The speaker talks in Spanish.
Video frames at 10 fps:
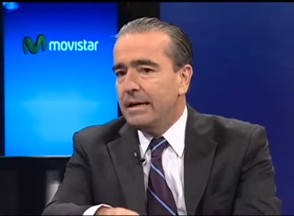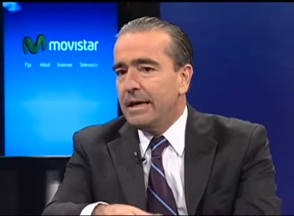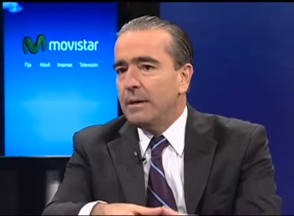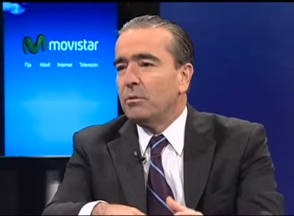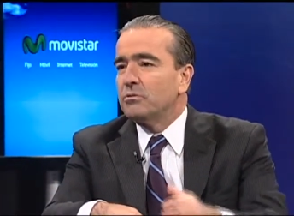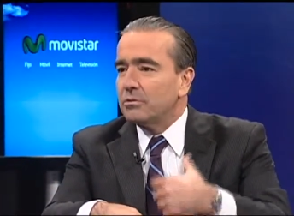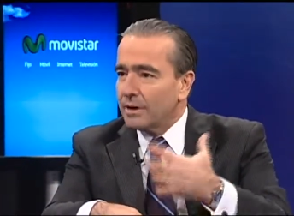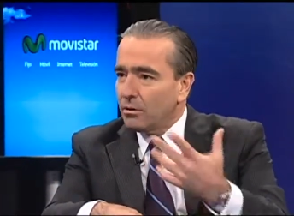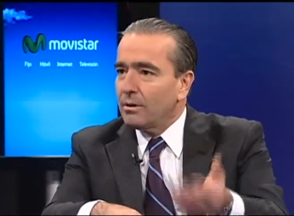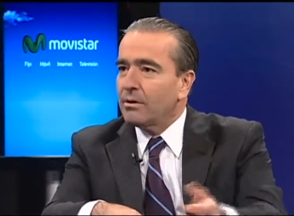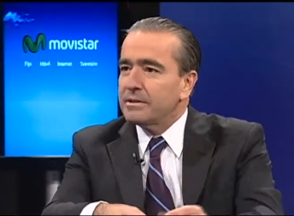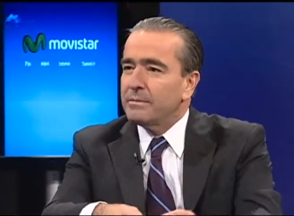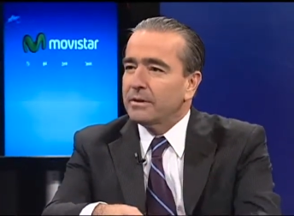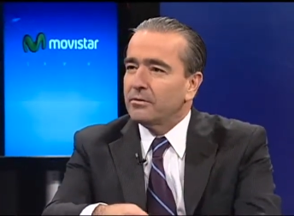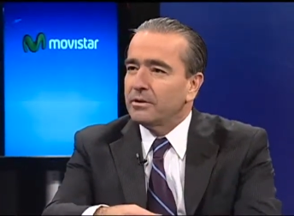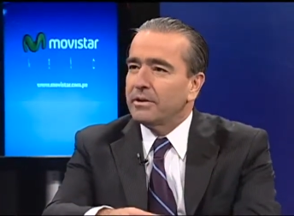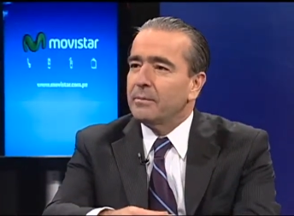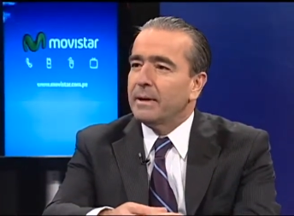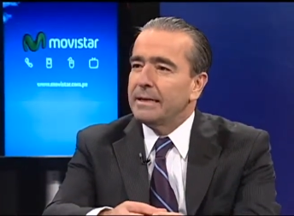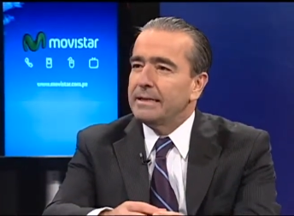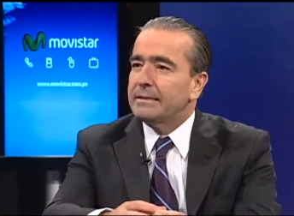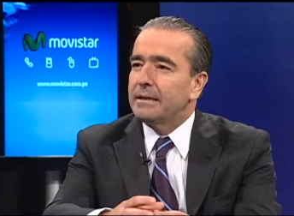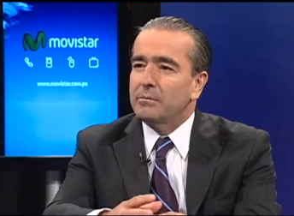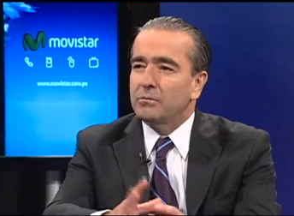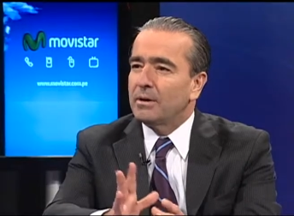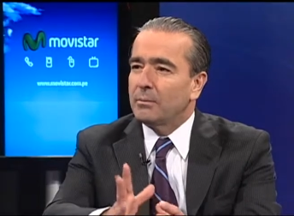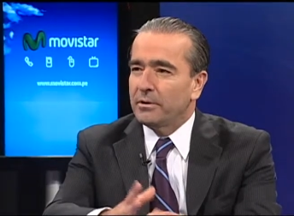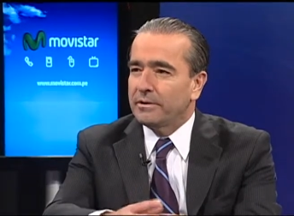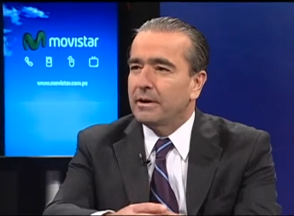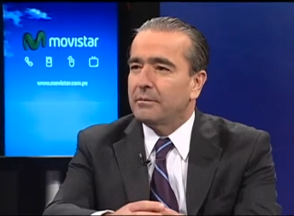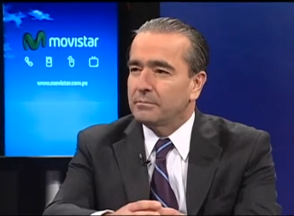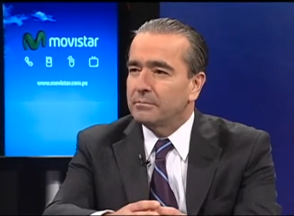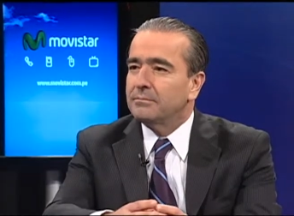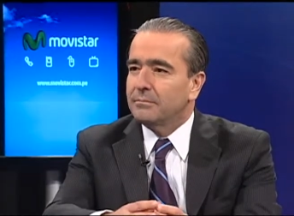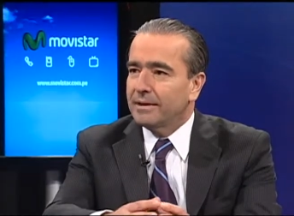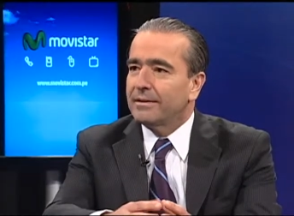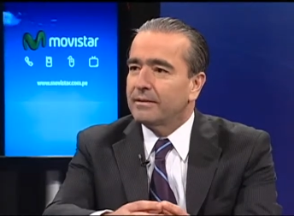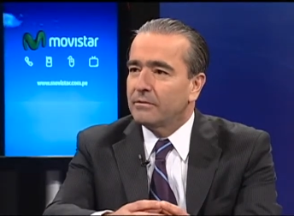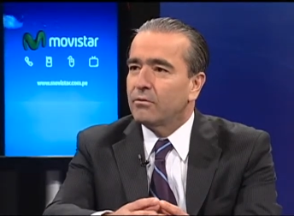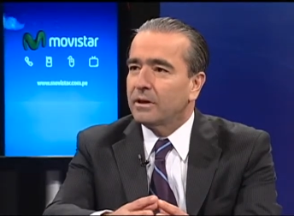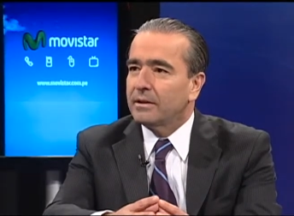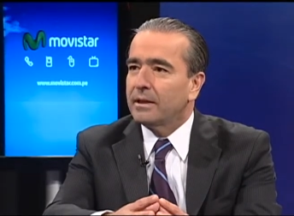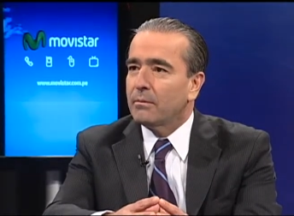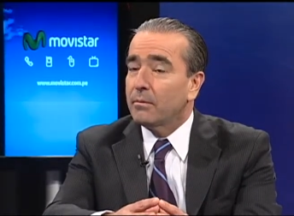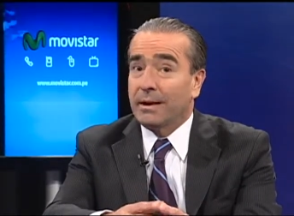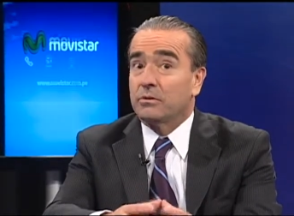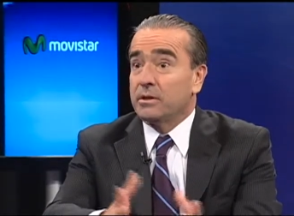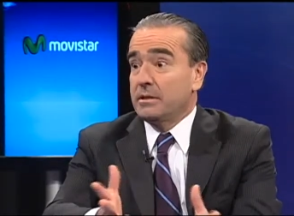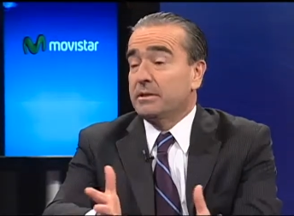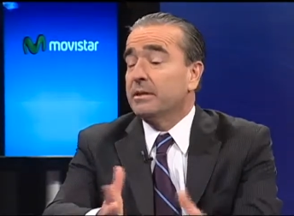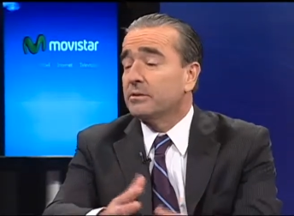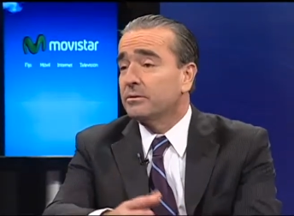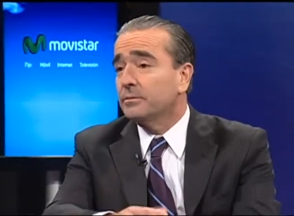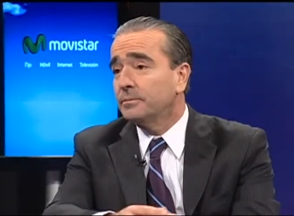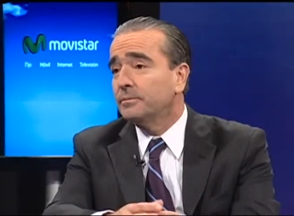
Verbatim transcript: hemos redoblado las inversiones en el país, tenemos una apuesta bastante fuerte, digamos, para los siguientes años.